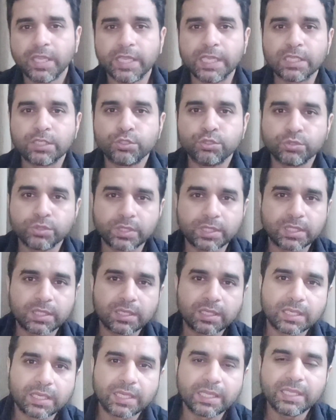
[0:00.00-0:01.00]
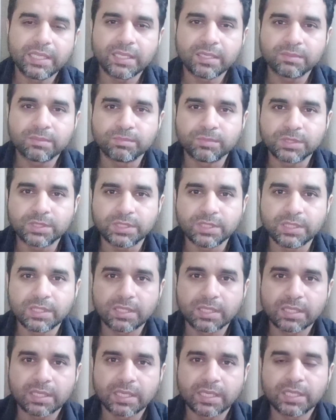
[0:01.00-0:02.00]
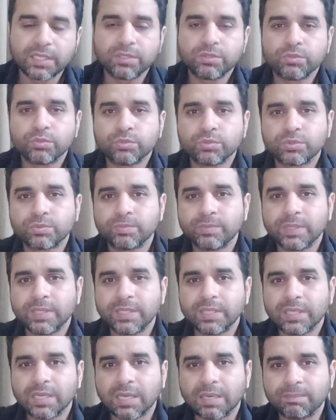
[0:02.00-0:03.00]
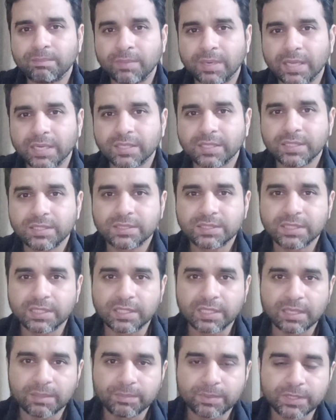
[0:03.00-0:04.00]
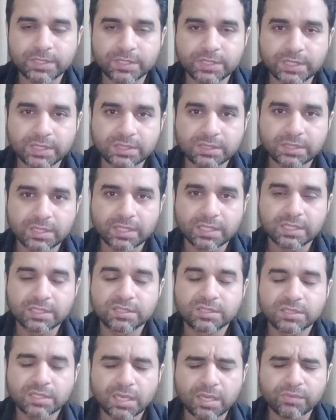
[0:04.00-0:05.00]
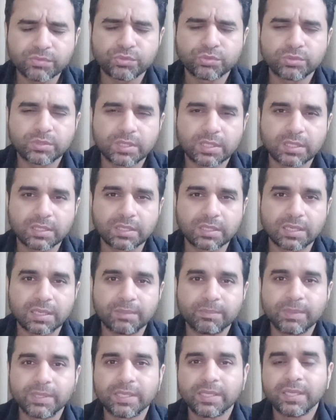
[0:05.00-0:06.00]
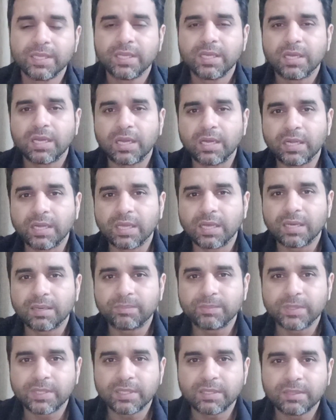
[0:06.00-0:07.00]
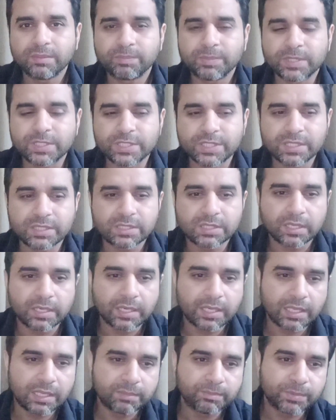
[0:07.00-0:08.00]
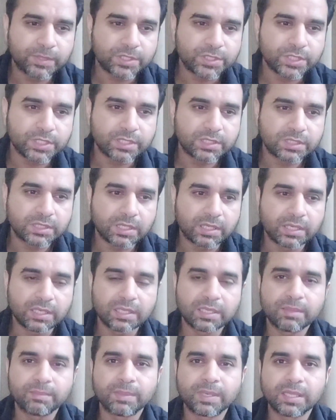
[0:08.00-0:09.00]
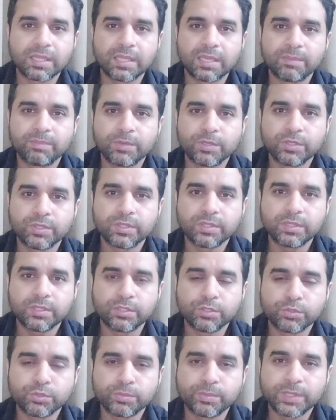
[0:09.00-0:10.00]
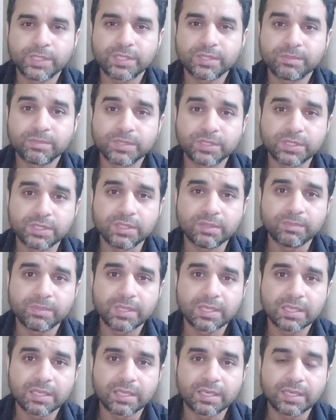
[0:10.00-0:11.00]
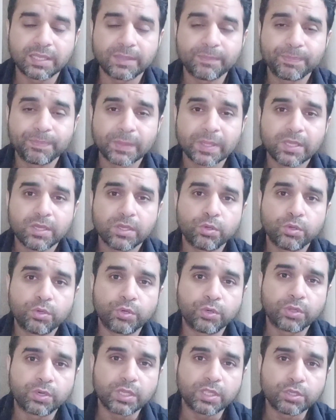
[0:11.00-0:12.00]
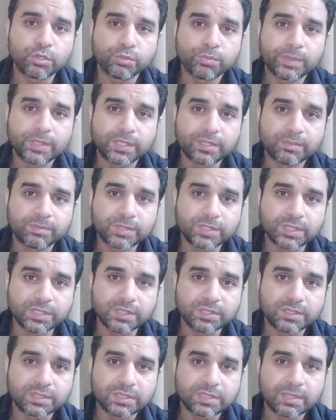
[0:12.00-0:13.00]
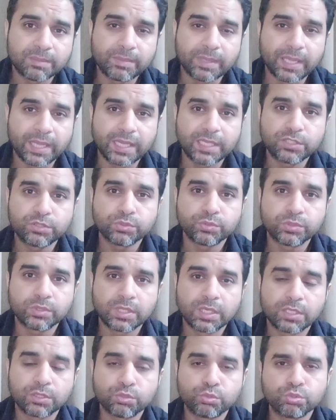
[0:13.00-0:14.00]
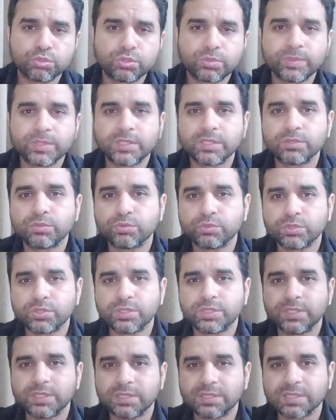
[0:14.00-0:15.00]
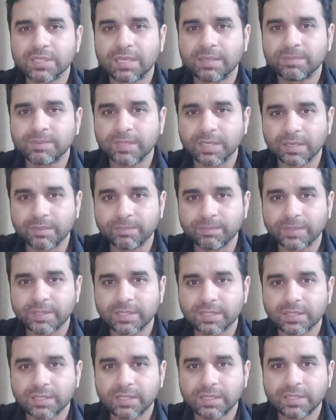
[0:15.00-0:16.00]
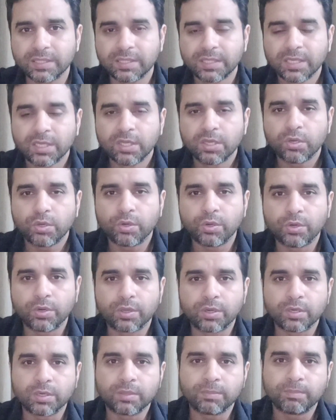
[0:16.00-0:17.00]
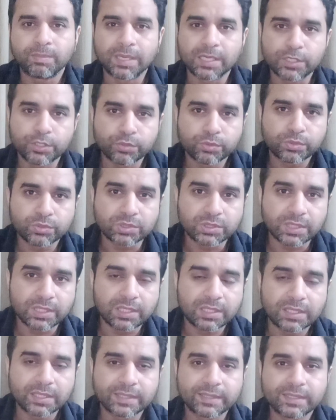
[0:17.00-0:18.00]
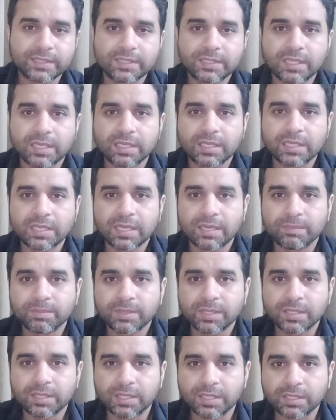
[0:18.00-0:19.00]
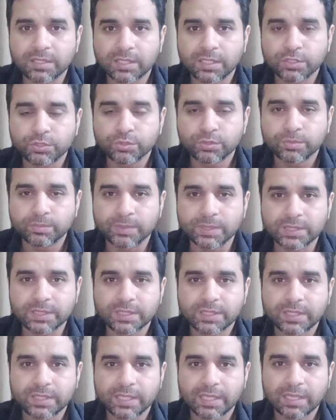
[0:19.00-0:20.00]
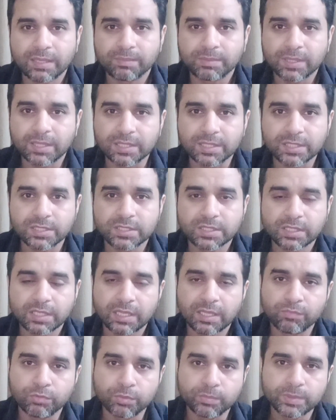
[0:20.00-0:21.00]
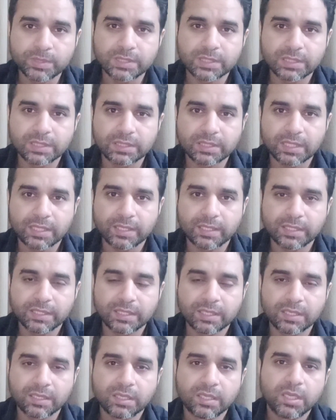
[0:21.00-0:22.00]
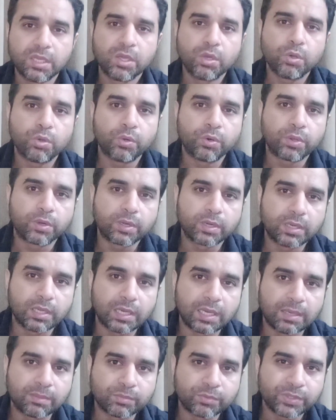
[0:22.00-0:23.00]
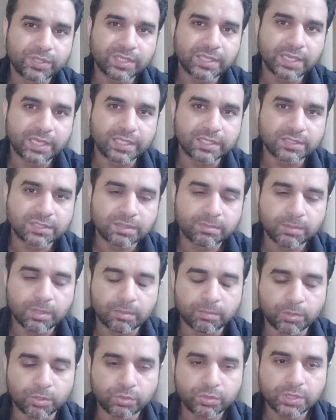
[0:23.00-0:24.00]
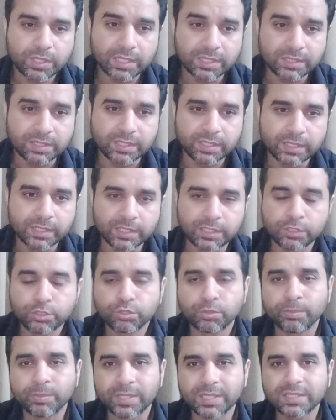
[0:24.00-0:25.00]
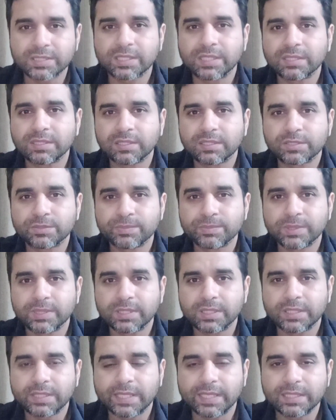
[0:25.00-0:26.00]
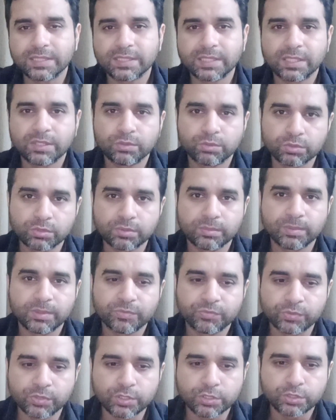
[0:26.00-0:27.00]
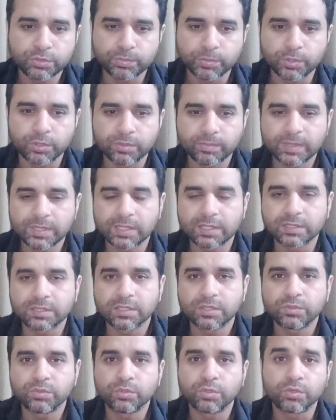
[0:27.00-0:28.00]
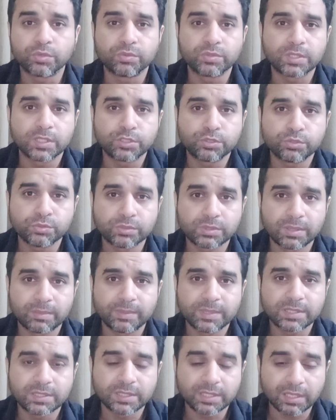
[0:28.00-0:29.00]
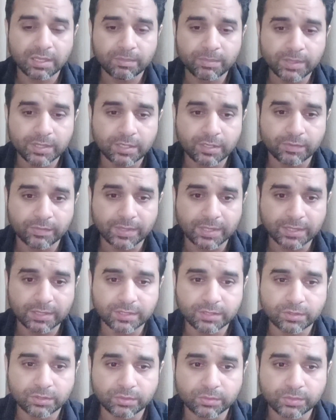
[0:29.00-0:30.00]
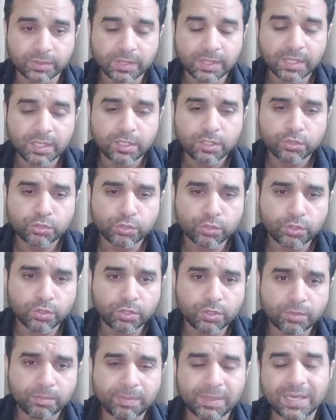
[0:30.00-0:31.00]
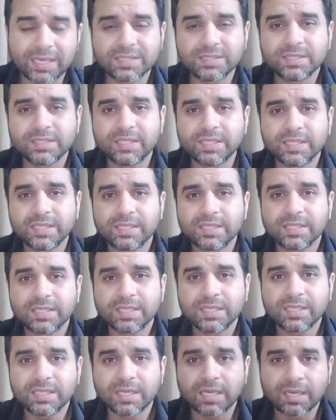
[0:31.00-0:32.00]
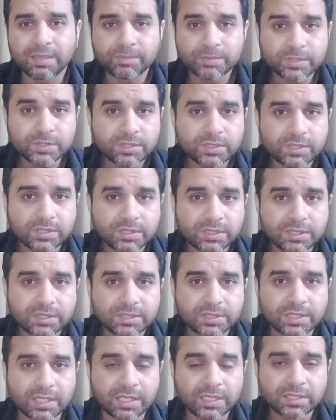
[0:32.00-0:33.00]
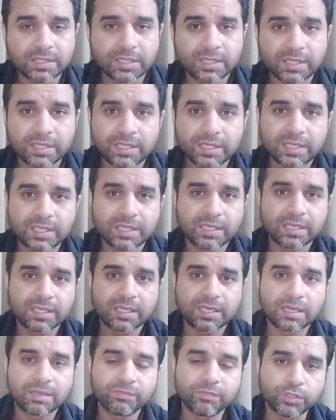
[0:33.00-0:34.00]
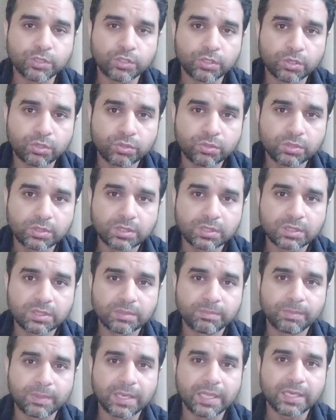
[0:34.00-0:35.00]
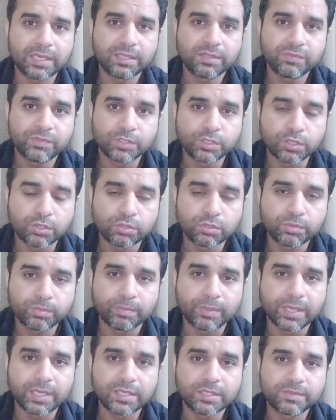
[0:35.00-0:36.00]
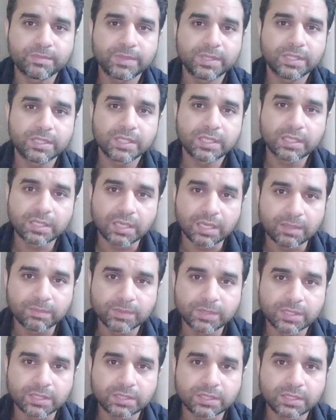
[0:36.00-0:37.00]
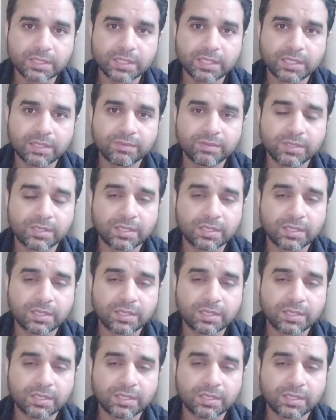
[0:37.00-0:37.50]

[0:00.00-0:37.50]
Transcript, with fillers: एक यूनिट लगाएं एक मशीन लगाएं उसमें आप मार्केट से अंडा परचेज़ करें साफ़ सुथरा काम है अंडा आपने परचेज़ करना है परचेज़ करने के बाद आपने इंकोबेटर मशीन में लगाना है और इंकोबेटर मशीन से जब हैच होगा तो उसमें से कुछ चिक्स आप घर में रख लें और बाकियों को सेल कर दें ताकि आपका घर का जो बजट है आपका किचन है वो भी चलता रहे रहेगा और आपको एक हैंडसम अमाउंट आती रहेगी जो मेरे साथ कस्टमर अटैच हैं उनको मैं फुली सपोर्ट भी करता हूँ और उनका चूज़ा मैं सेल भी करवा देता हूँ तो बात यह है कि आप इस चीज़ से स्टार्ट करें लेकिन अगर आप विदाउट प्लानिंग विदाउट मैनेजमेंट के काम करते हैं